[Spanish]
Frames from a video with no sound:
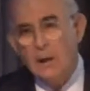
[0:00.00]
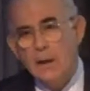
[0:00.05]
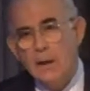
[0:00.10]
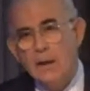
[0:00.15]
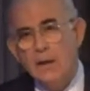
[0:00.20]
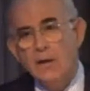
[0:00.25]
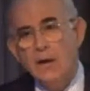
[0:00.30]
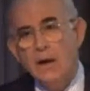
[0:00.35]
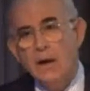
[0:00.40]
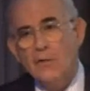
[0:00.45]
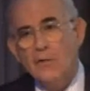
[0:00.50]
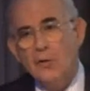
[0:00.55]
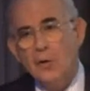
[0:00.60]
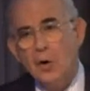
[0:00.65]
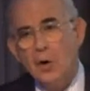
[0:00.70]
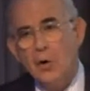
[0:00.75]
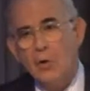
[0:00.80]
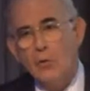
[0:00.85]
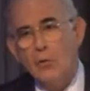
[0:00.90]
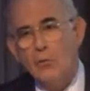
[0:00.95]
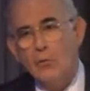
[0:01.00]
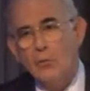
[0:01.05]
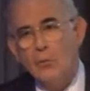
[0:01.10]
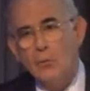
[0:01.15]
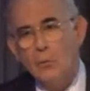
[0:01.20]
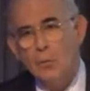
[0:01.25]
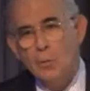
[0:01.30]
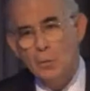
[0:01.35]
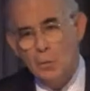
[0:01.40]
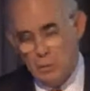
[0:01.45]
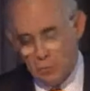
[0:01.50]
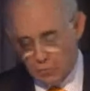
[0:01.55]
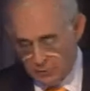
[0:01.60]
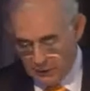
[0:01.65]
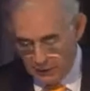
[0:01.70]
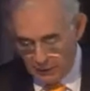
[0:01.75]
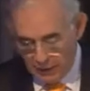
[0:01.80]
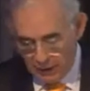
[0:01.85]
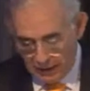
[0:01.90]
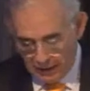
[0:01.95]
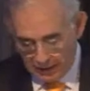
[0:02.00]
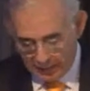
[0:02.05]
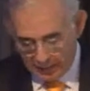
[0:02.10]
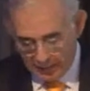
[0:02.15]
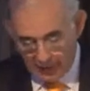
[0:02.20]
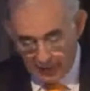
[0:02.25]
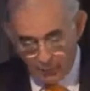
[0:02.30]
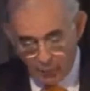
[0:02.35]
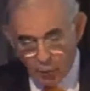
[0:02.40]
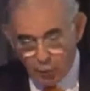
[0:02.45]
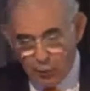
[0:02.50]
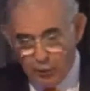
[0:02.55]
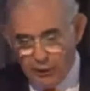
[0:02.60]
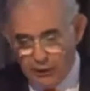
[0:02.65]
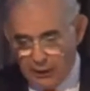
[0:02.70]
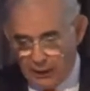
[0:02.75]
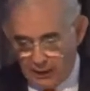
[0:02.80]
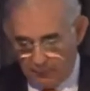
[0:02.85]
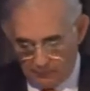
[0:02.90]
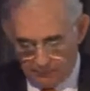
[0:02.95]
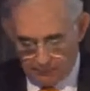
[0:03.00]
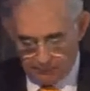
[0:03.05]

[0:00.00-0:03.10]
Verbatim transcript: en relación a los niveles que tenemos hoy día.